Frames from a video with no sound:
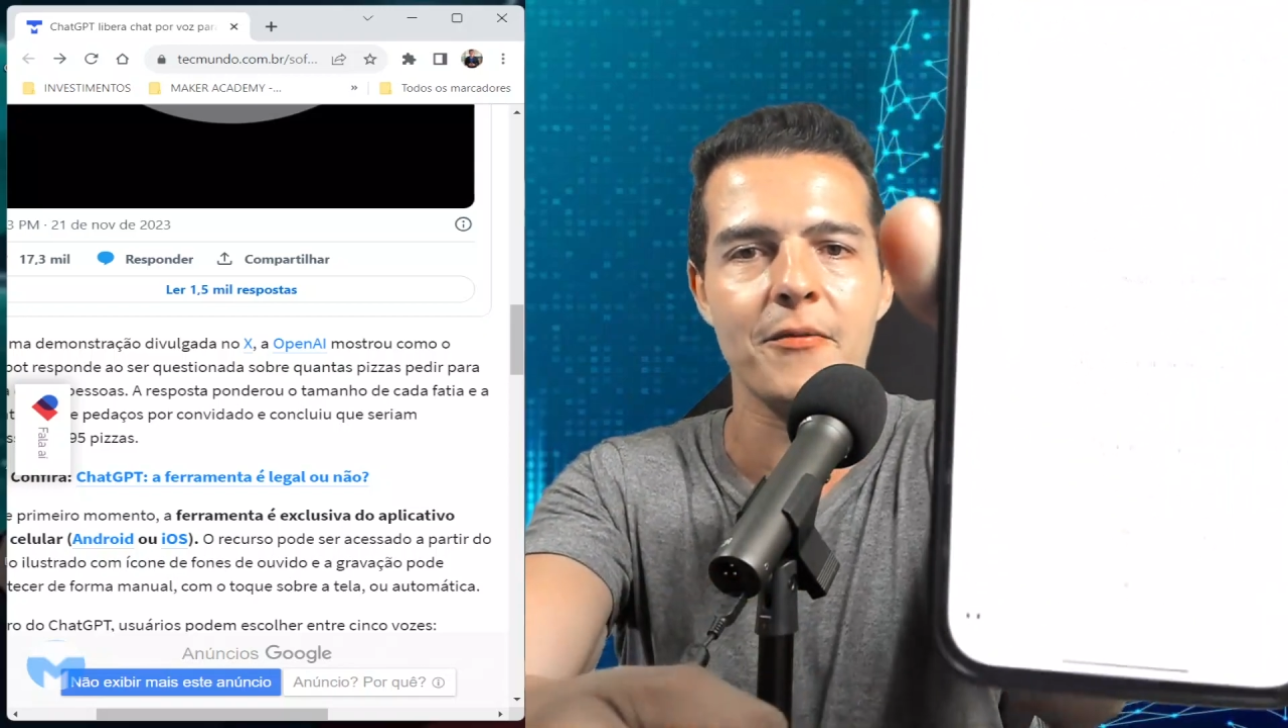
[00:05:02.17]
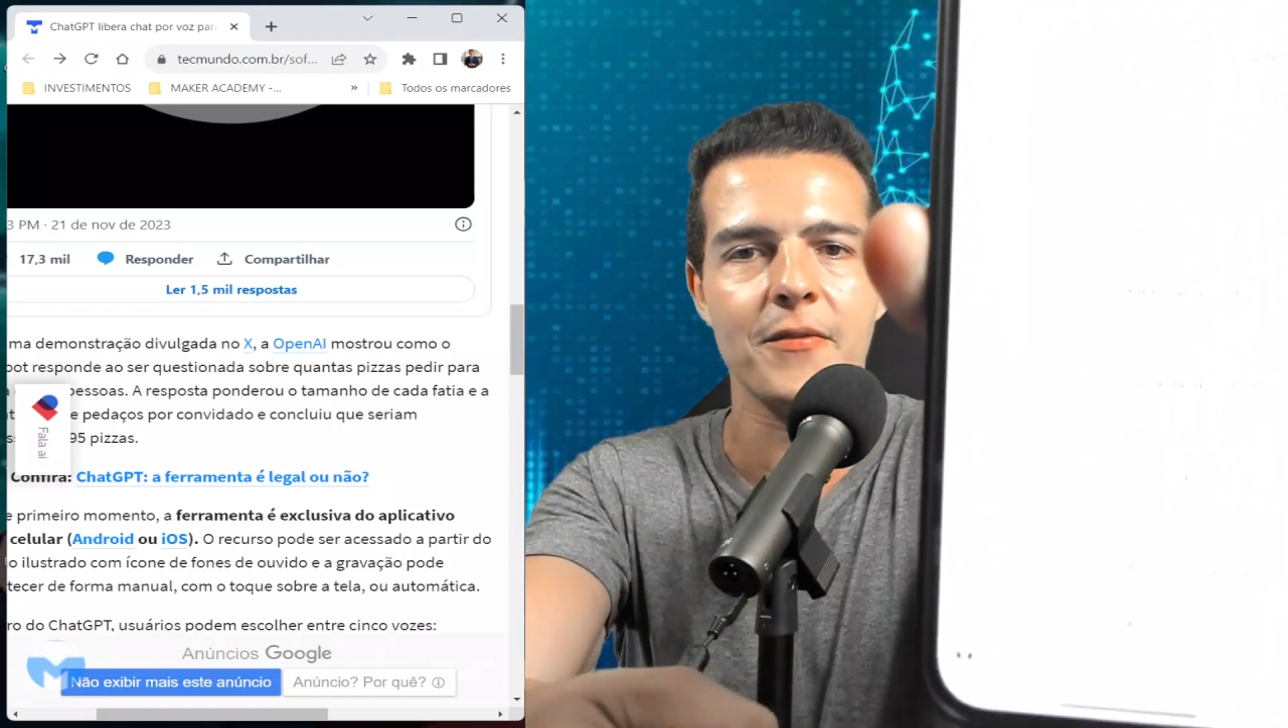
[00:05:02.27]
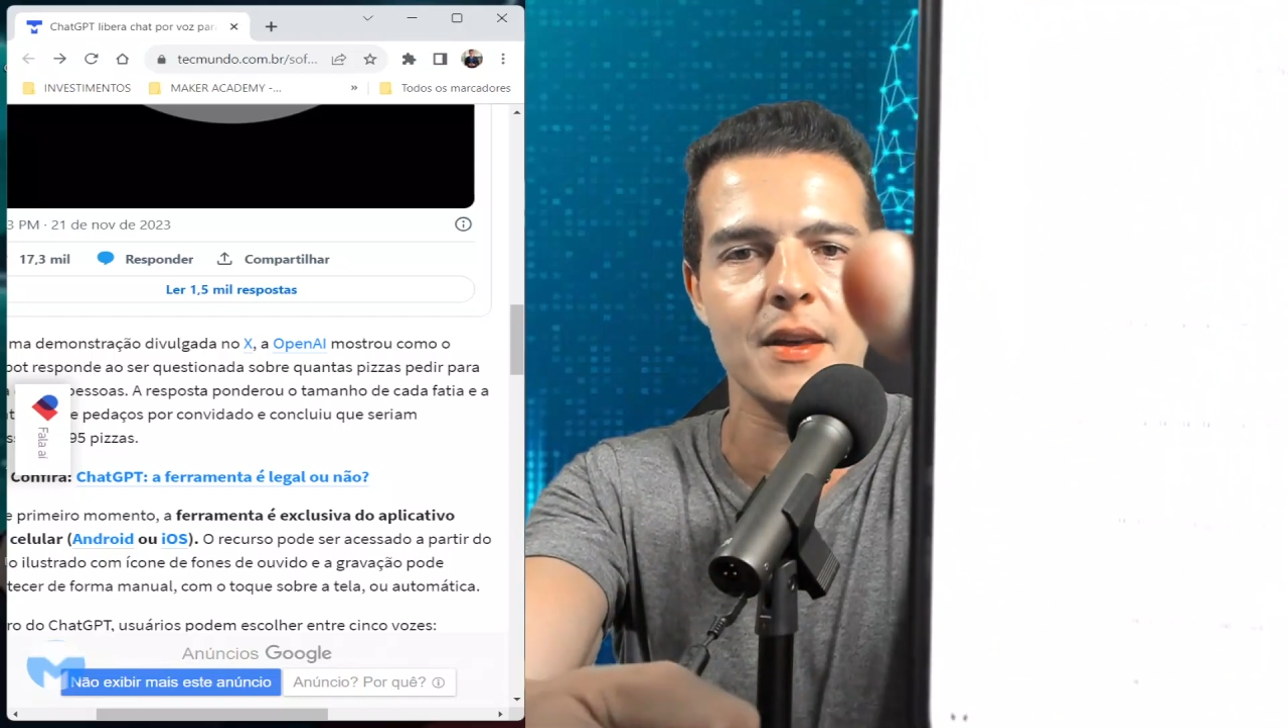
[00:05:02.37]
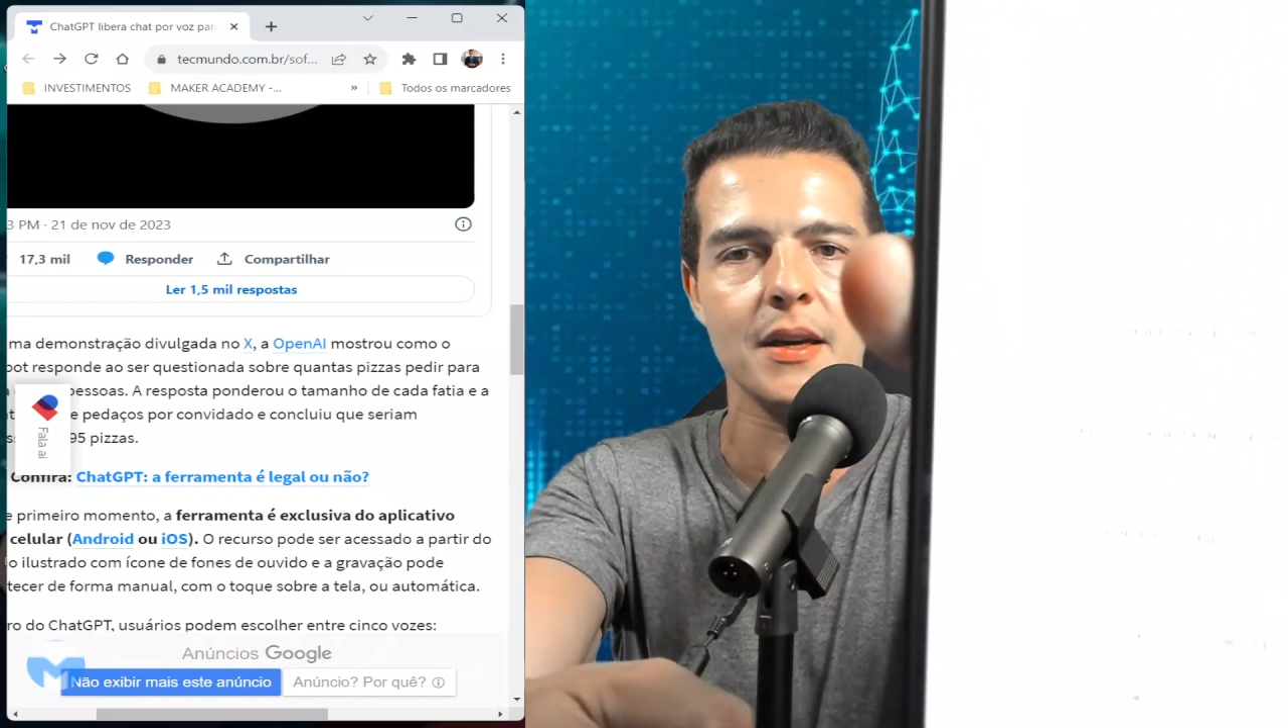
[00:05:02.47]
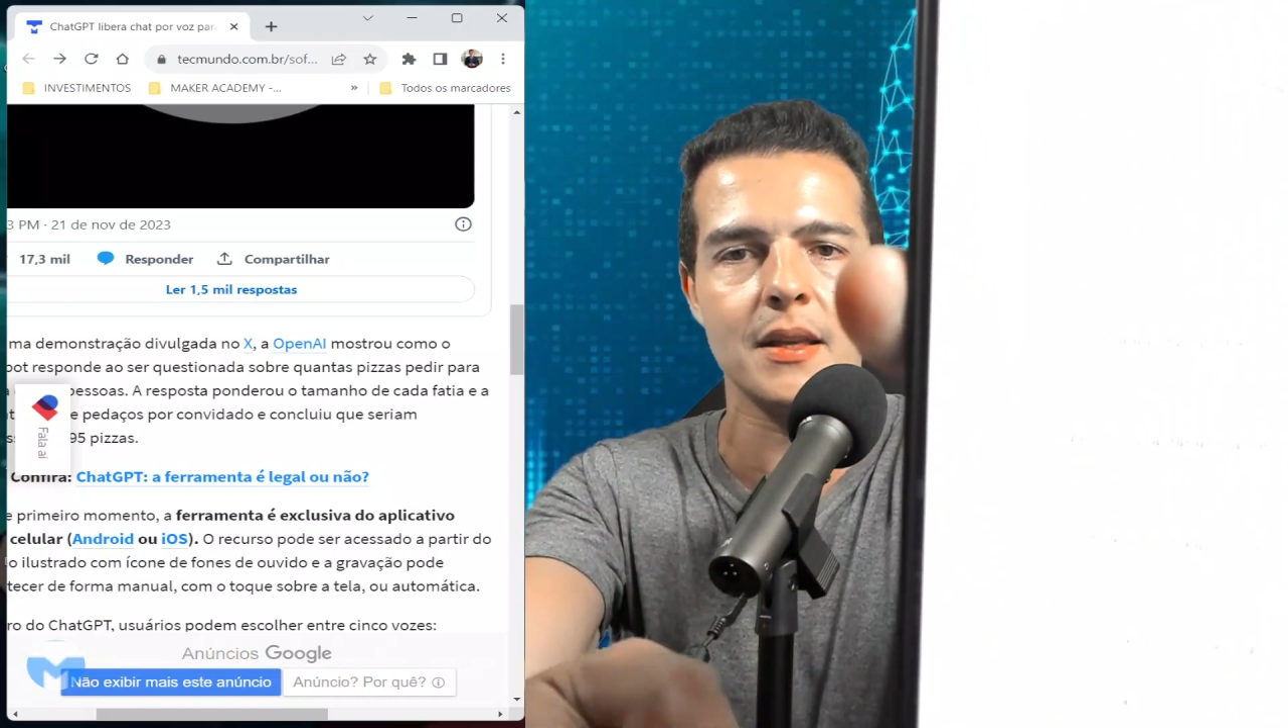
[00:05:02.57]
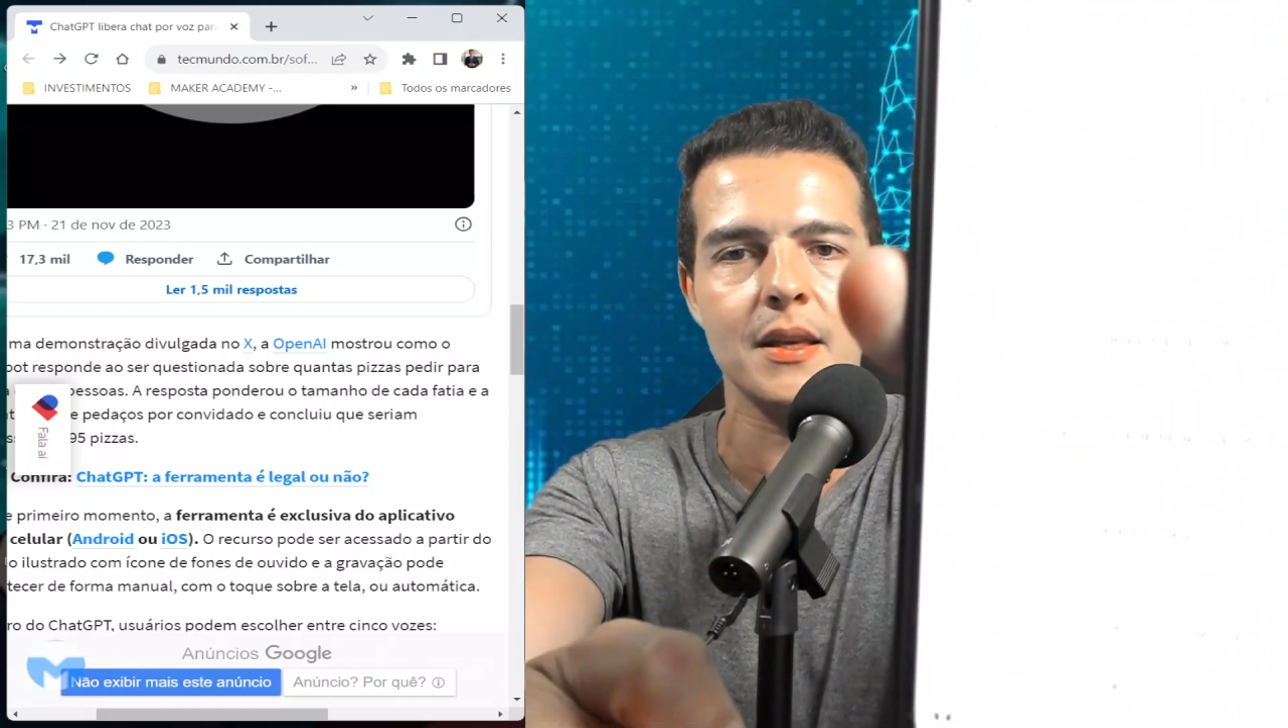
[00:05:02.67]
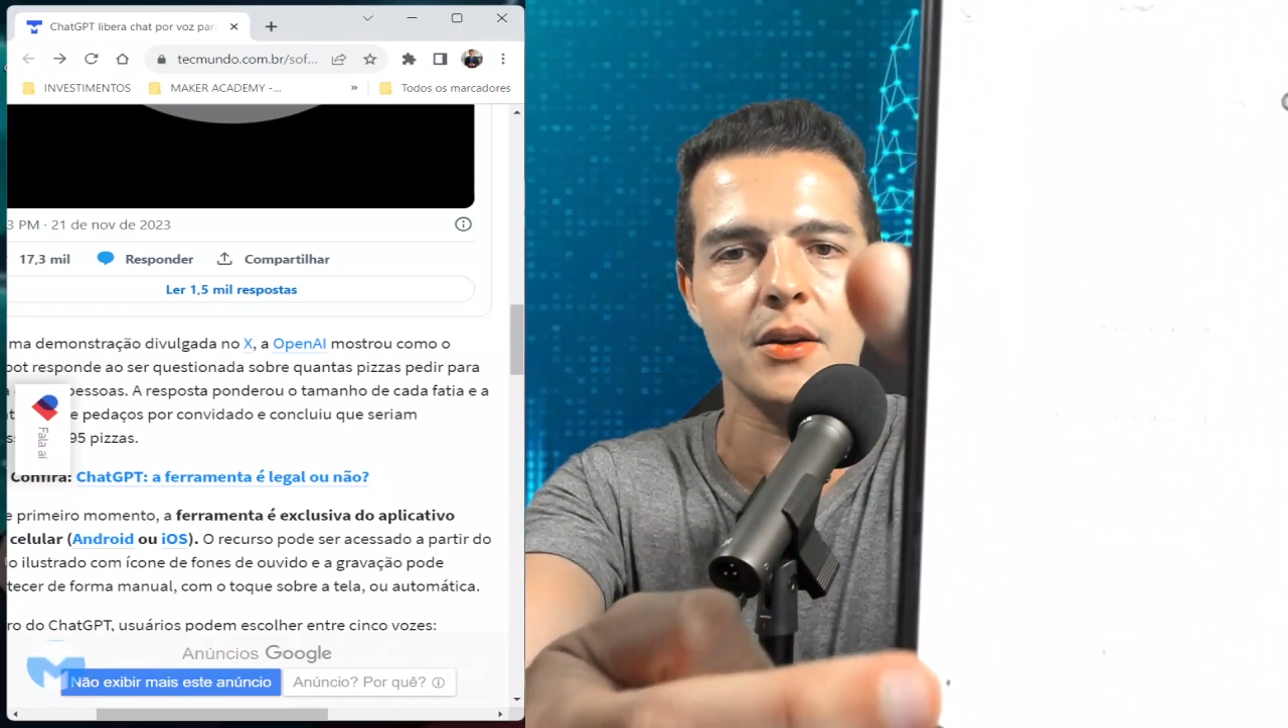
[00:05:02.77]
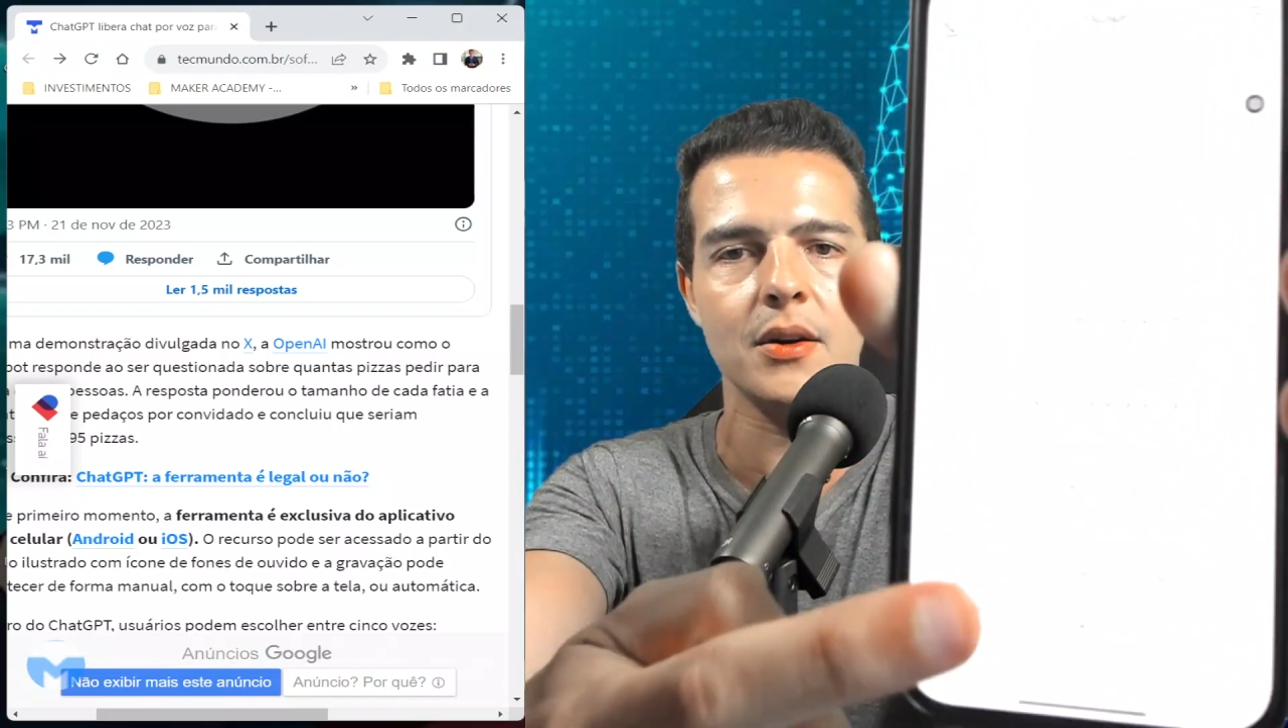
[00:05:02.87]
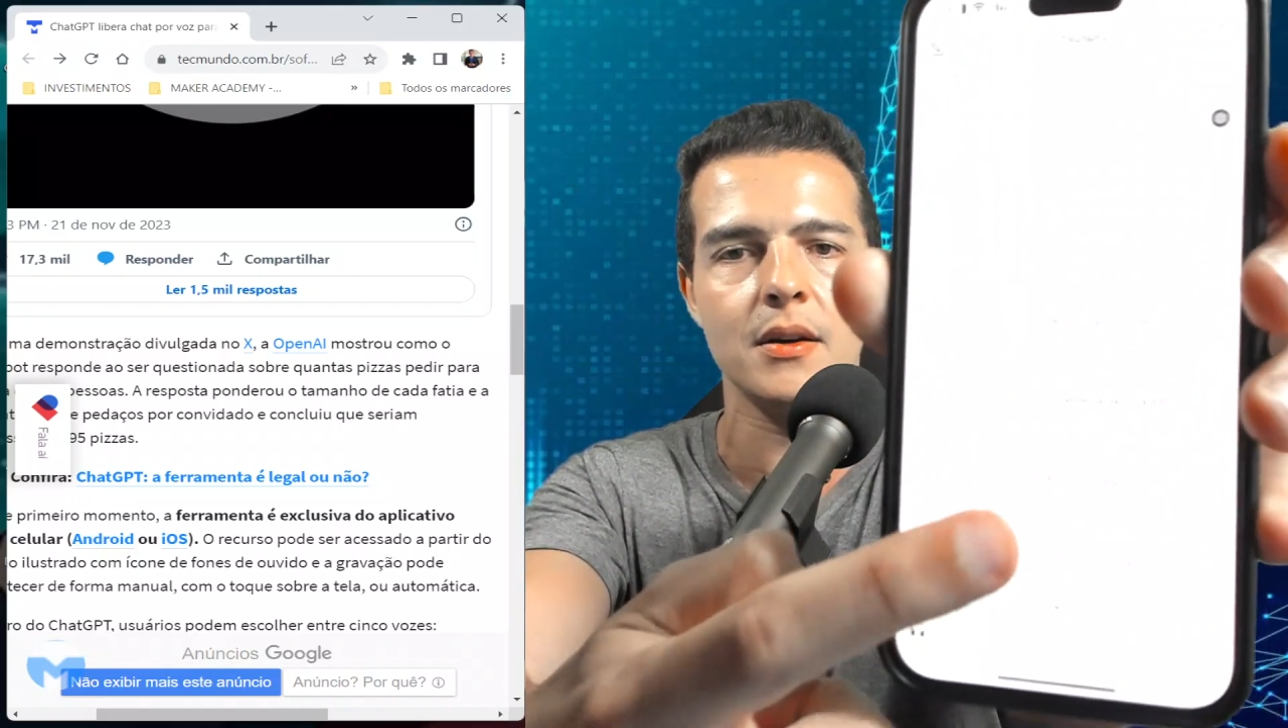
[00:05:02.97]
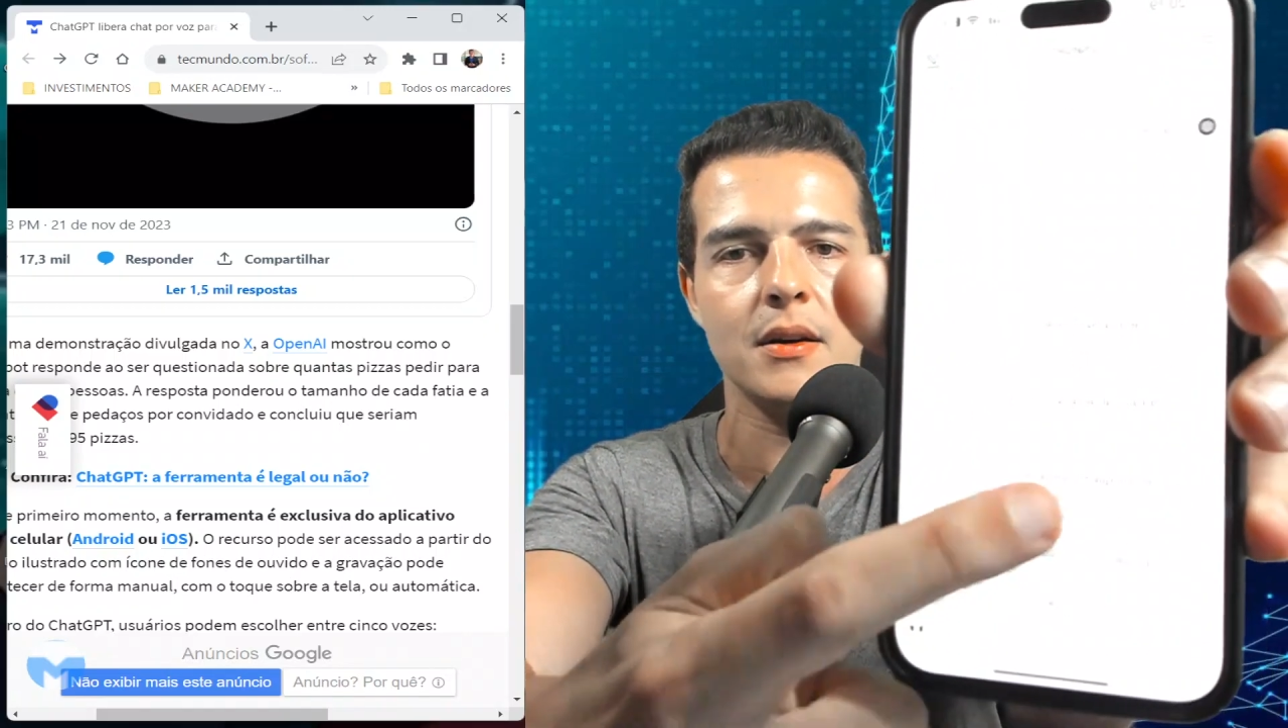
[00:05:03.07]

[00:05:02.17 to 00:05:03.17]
ver aqui, ó.